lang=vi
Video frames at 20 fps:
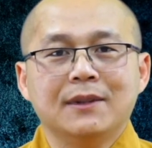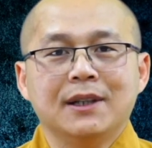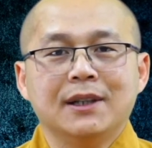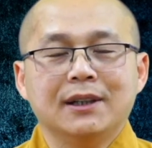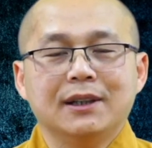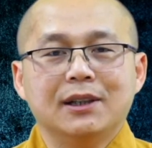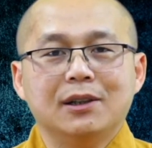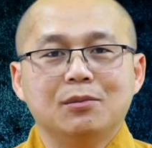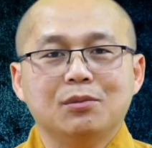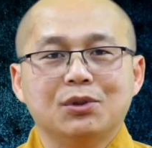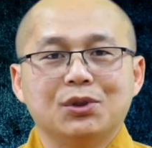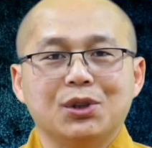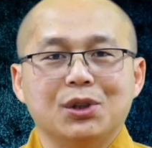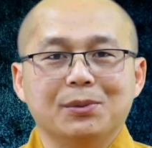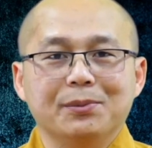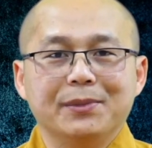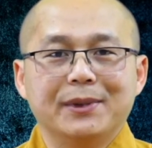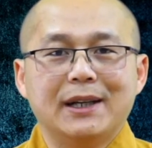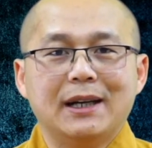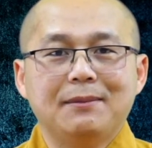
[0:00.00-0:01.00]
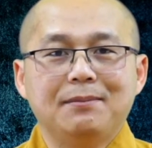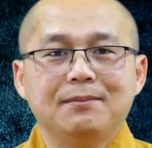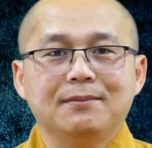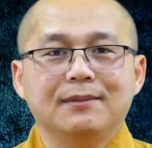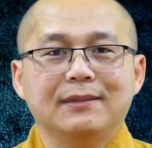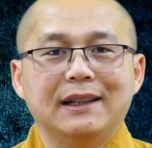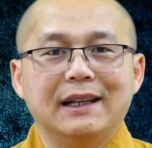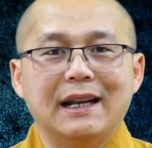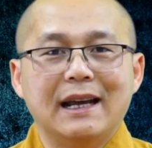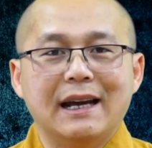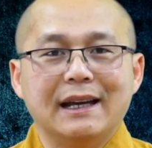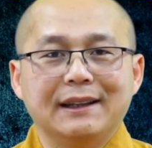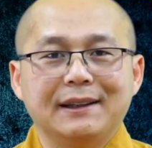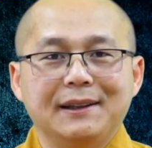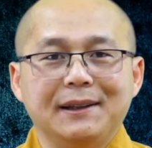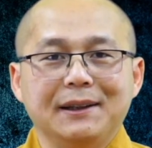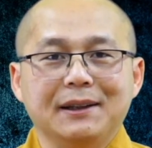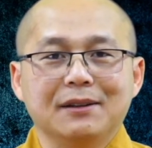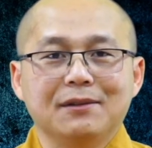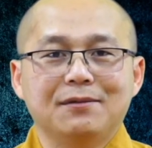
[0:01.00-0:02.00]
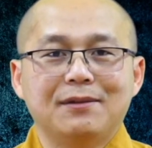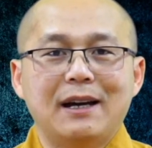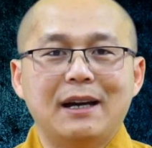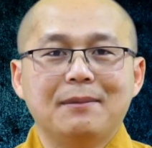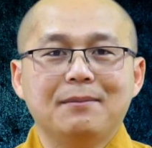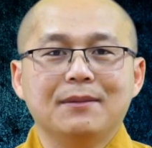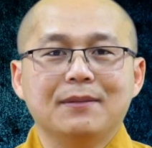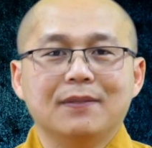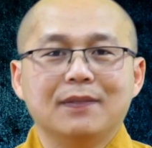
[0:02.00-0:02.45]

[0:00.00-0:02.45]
không trộm cắp là thiện pháp,